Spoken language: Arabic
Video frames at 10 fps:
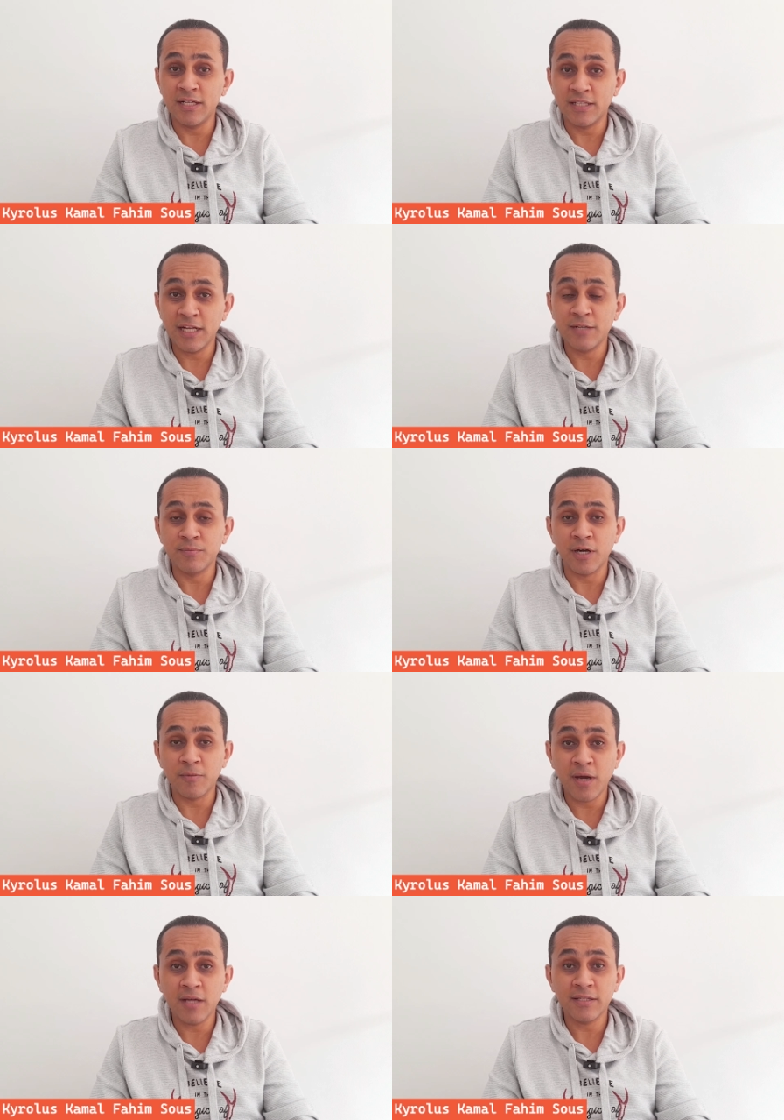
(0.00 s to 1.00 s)
هنتكلم مع
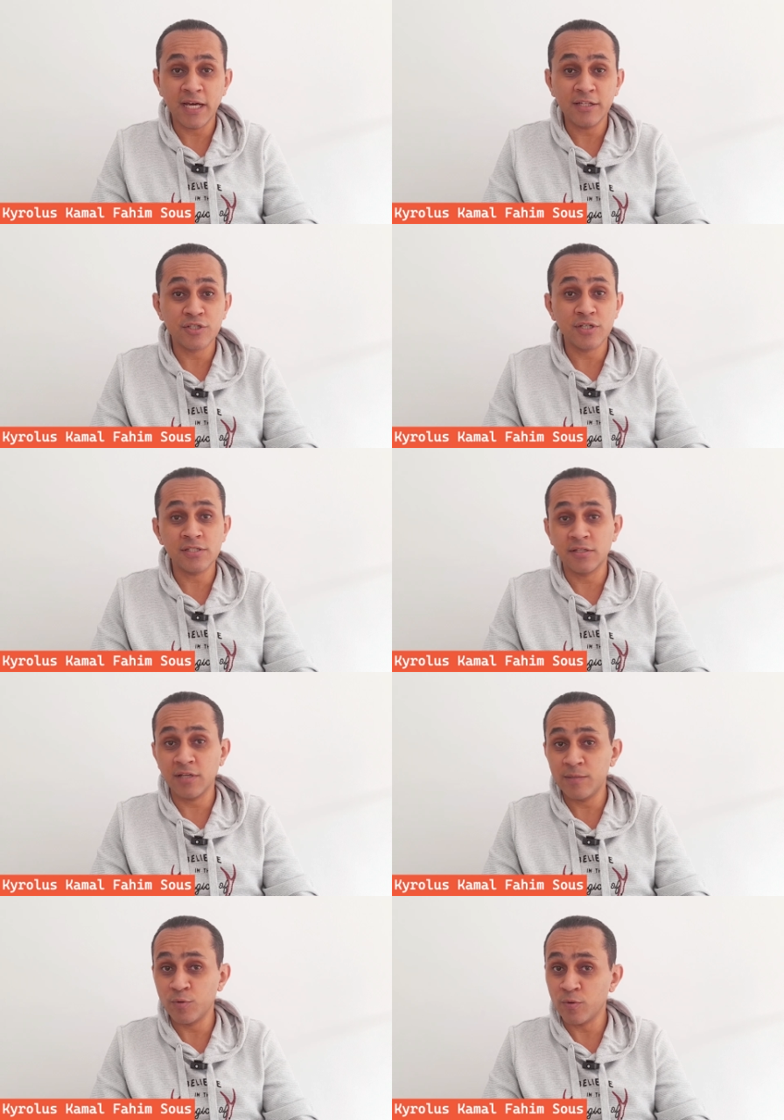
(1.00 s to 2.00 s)
بعض عن الجاست
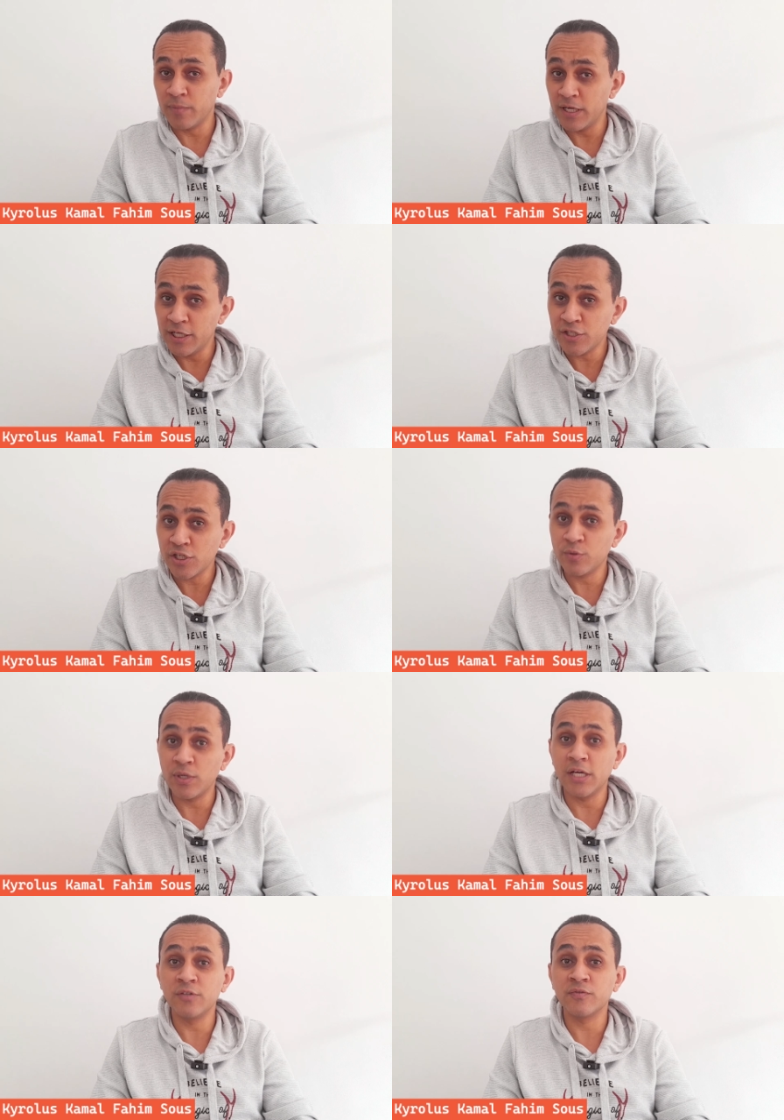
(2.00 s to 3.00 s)
تايم كومبايليشن
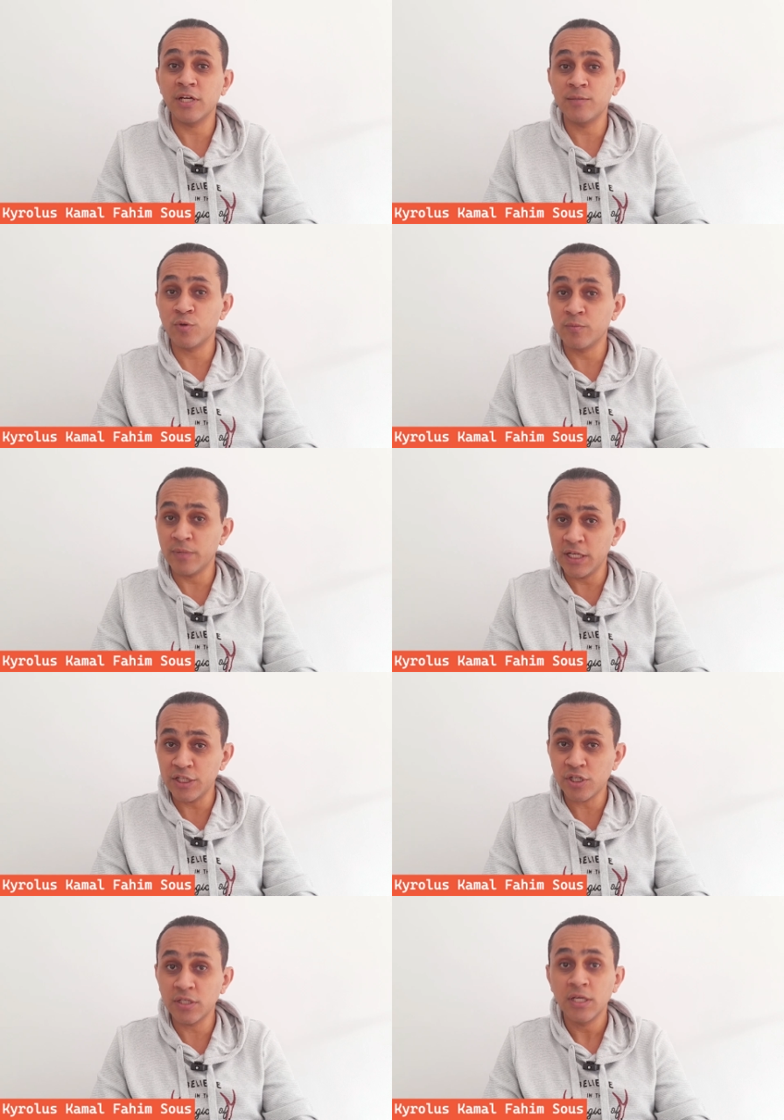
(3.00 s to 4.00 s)
اوف تايم
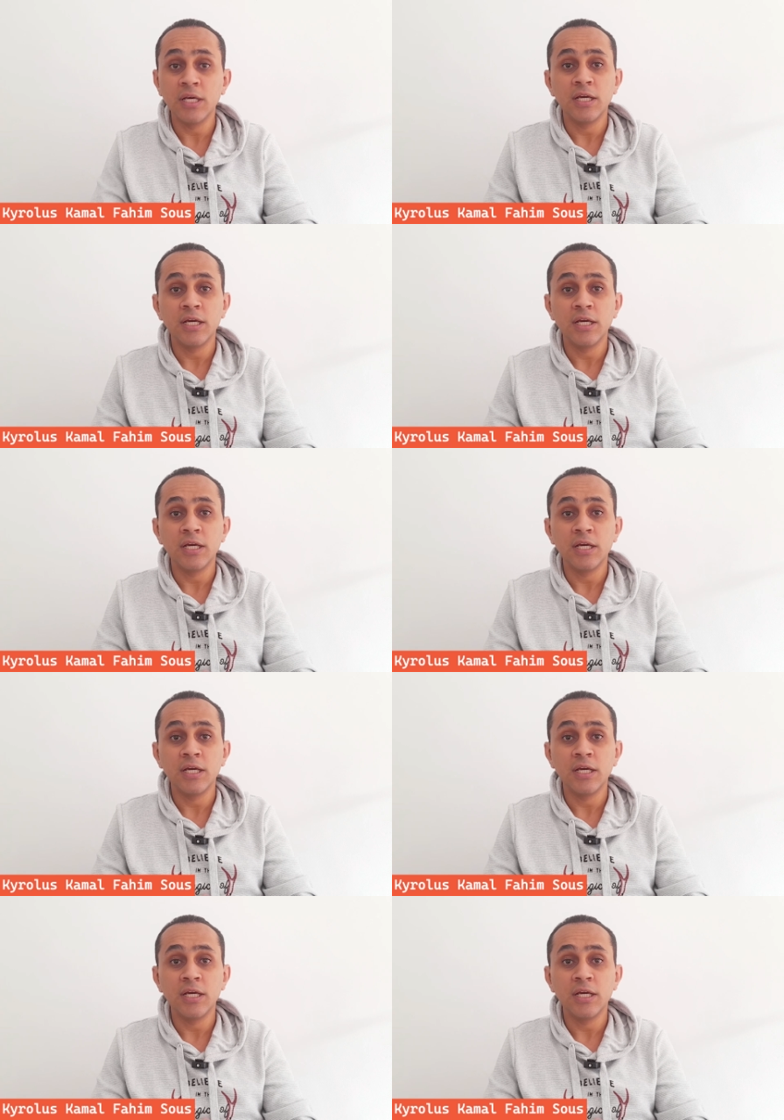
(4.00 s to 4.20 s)
كومبايليشن